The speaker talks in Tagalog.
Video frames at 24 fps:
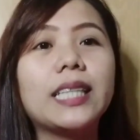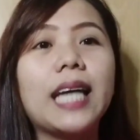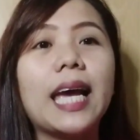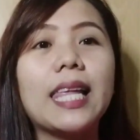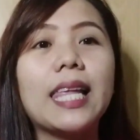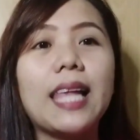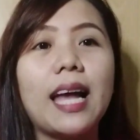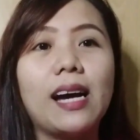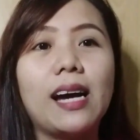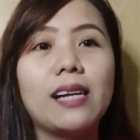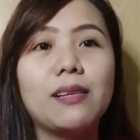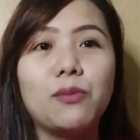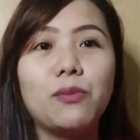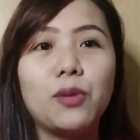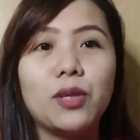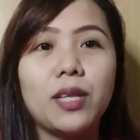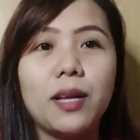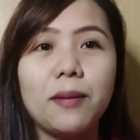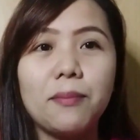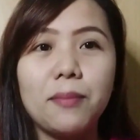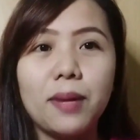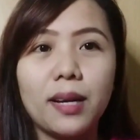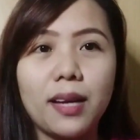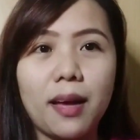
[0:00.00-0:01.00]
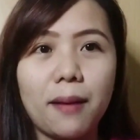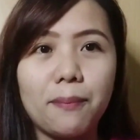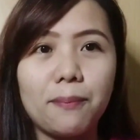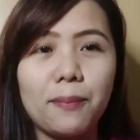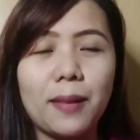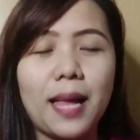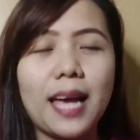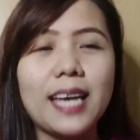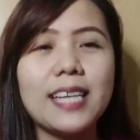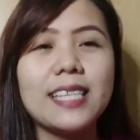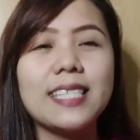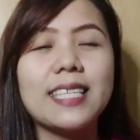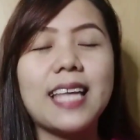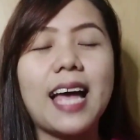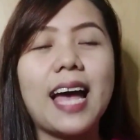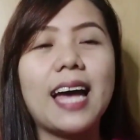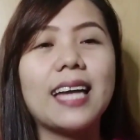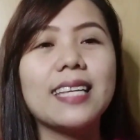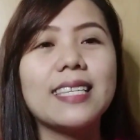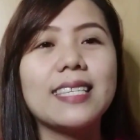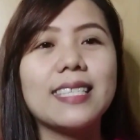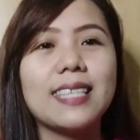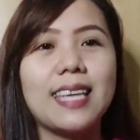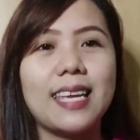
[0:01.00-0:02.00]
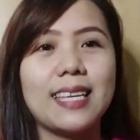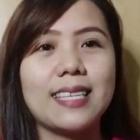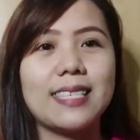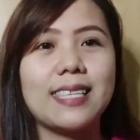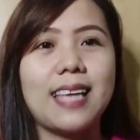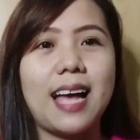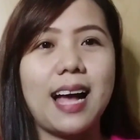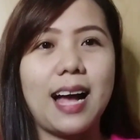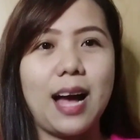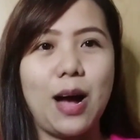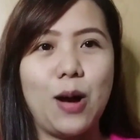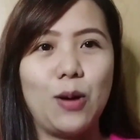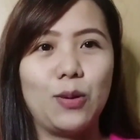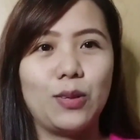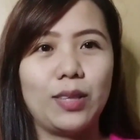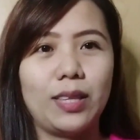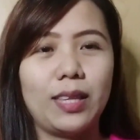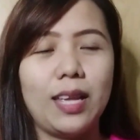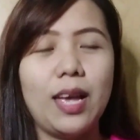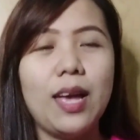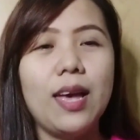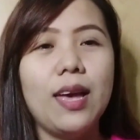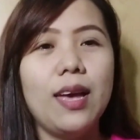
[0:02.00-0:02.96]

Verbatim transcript: kailangan mo nang mag-apply sa AdSense account.